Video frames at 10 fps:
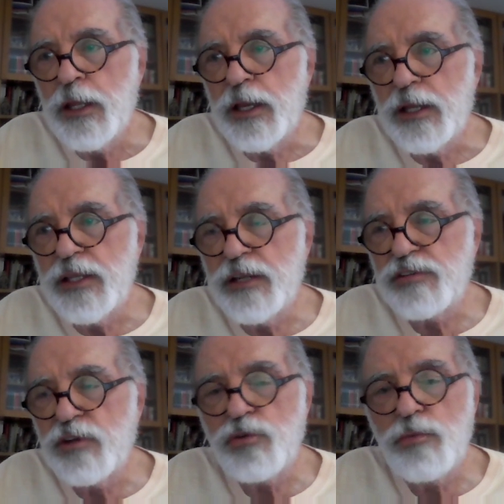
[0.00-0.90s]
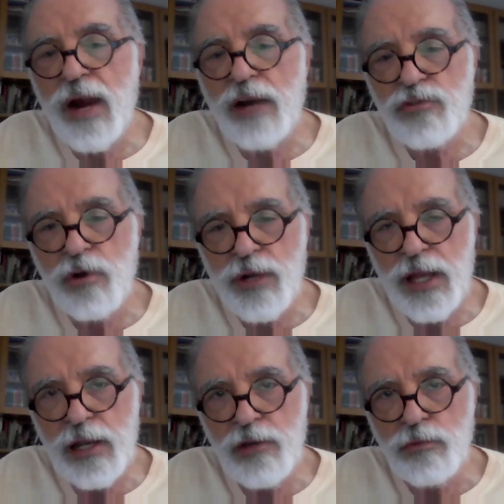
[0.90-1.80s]
direção do Márcio
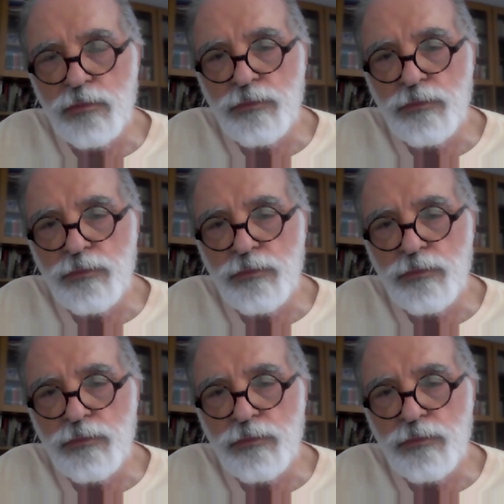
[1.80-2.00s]
Aurélio.